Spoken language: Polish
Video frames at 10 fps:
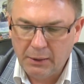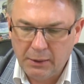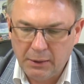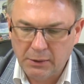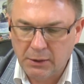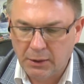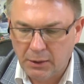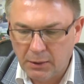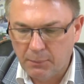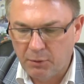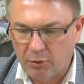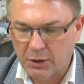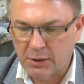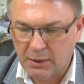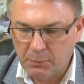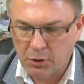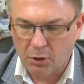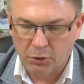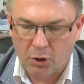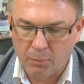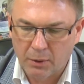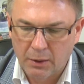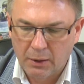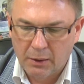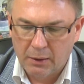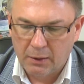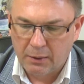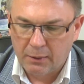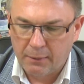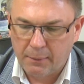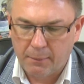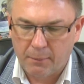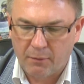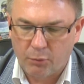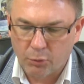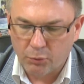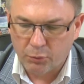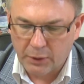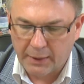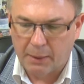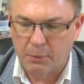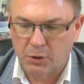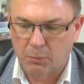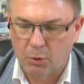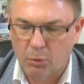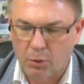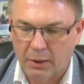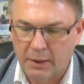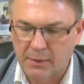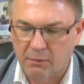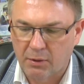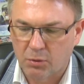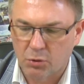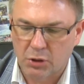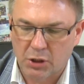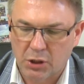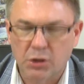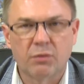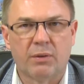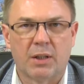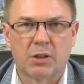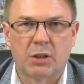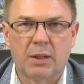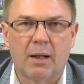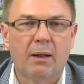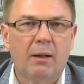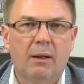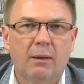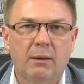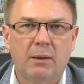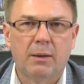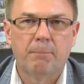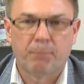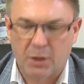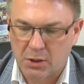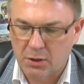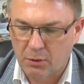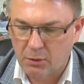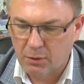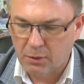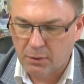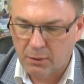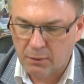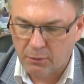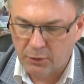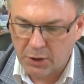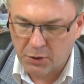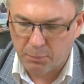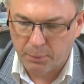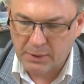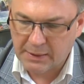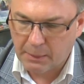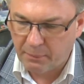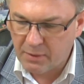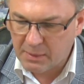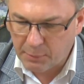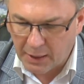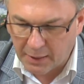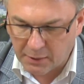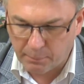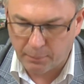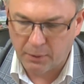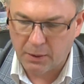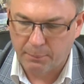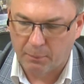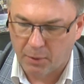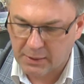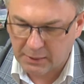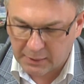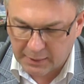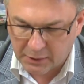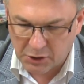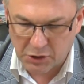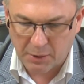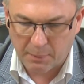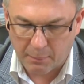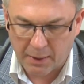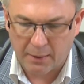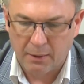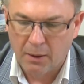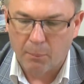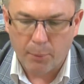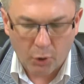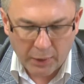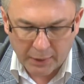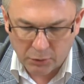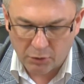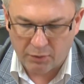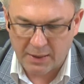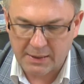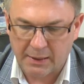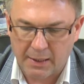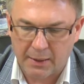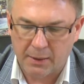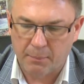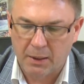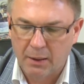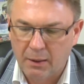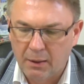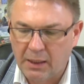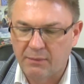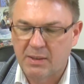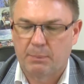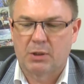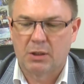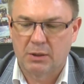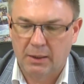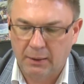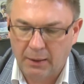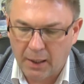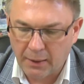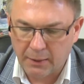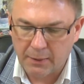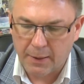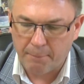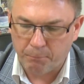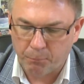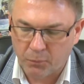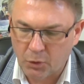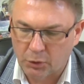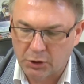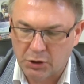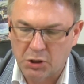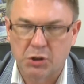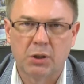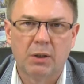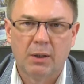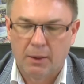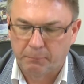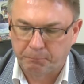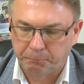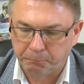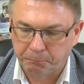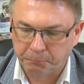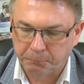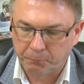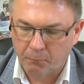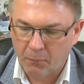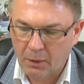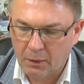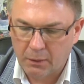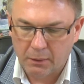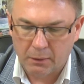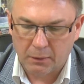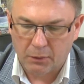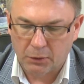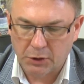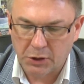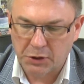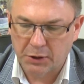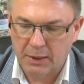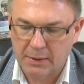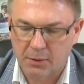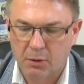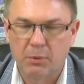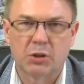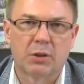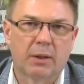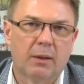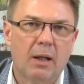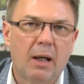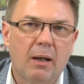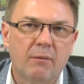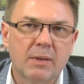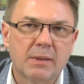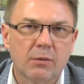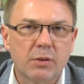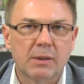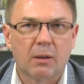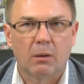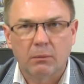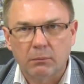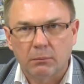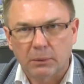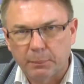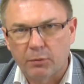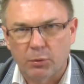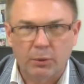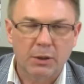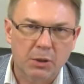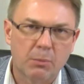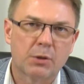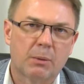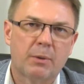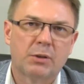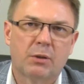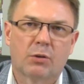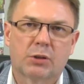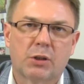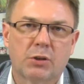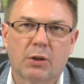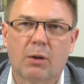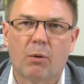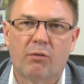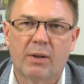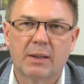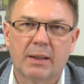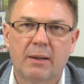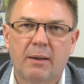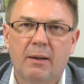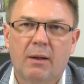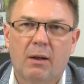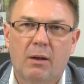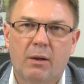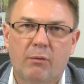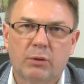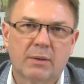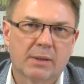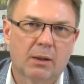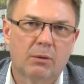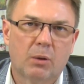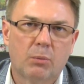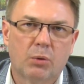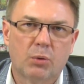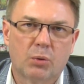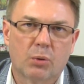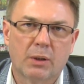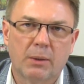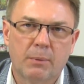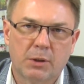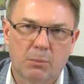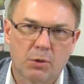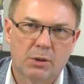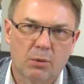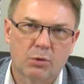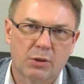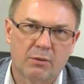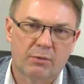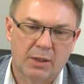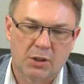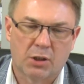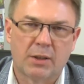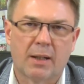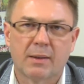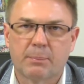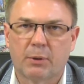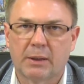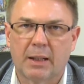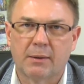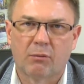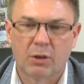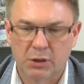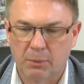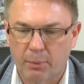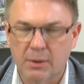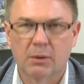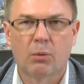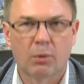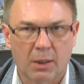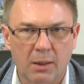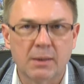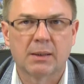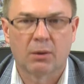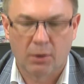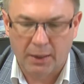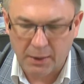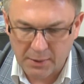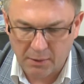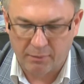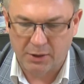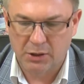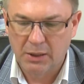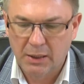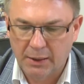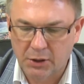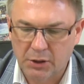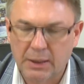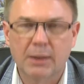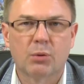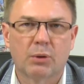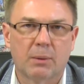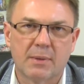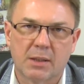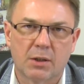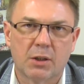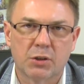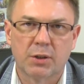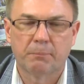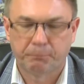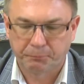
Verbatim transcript: i dzięki innymi właśnie tym środkom e, WDK będzie mogło organizować różne rzeczy, wydarzenia i też, e, też pozyska pewien sprzęt, gry, pomoce dydaktyczne, meble, projektor wraz z ekranem, nawet sprzęt e AGD mm, do tej części, mm, do tej części gastronomicznej. Więc to wszystko spowoduje, że można będzie rozszerzyć taką ofertę e, Wodeckiego Domu Kultury i będzie można różne wydarzenia, spotkania właśnie polsko-ukraińskie organizować. Także gratulujemy serdecznie.